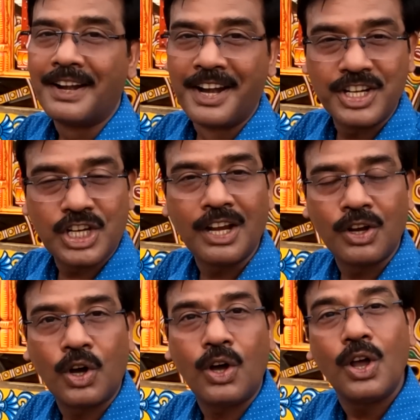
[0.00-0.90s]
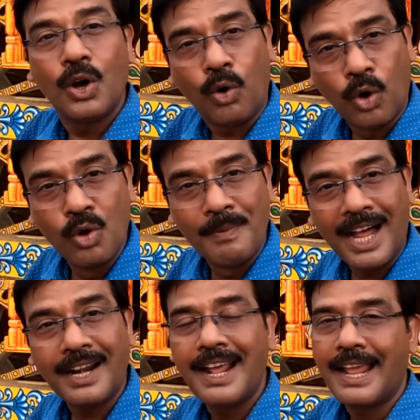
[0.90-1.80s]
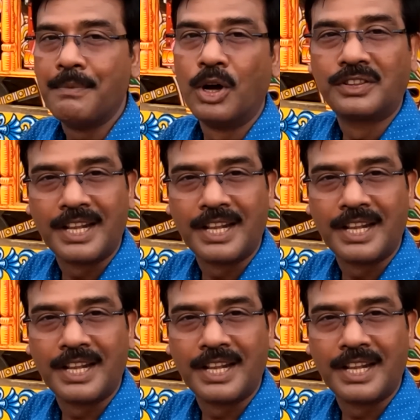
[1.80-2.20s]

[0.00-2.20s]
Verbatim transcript: নৃসিংহ হনুমান এবং